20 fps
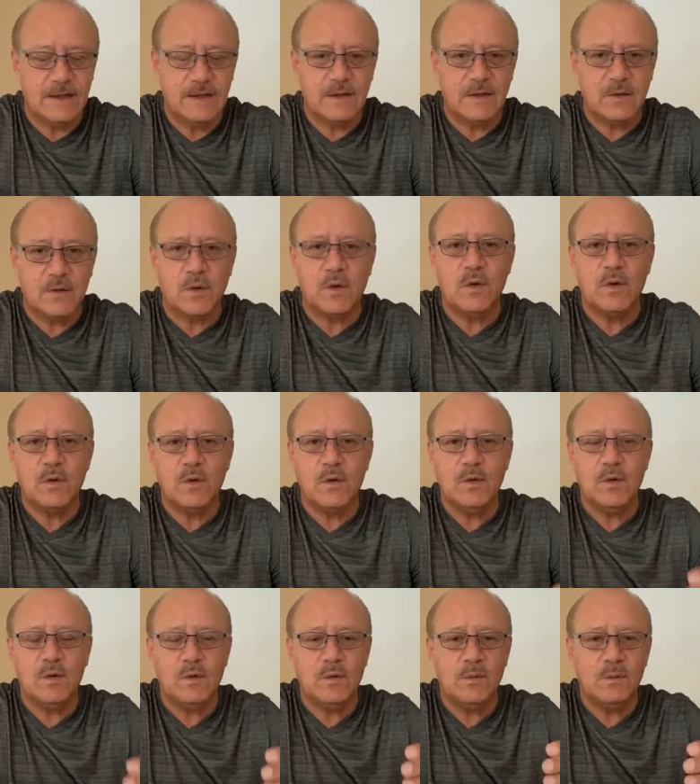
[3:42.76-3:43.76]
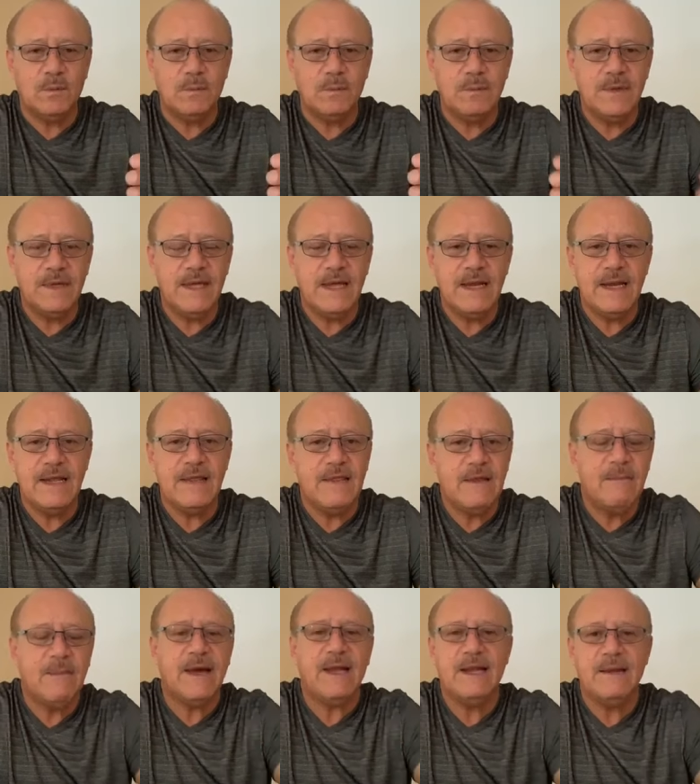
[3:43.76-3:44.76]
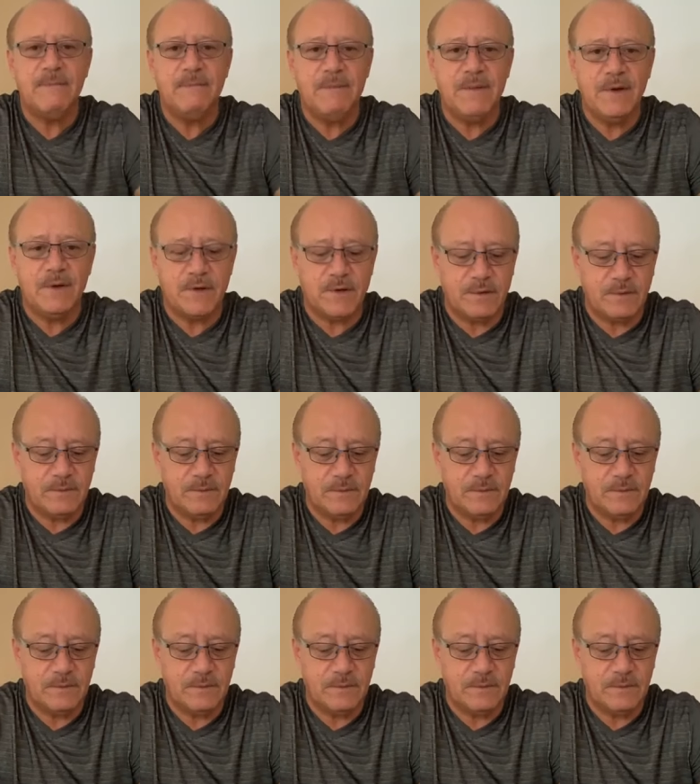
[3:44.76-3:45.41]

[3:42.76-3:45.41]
todo viene de mal en peor.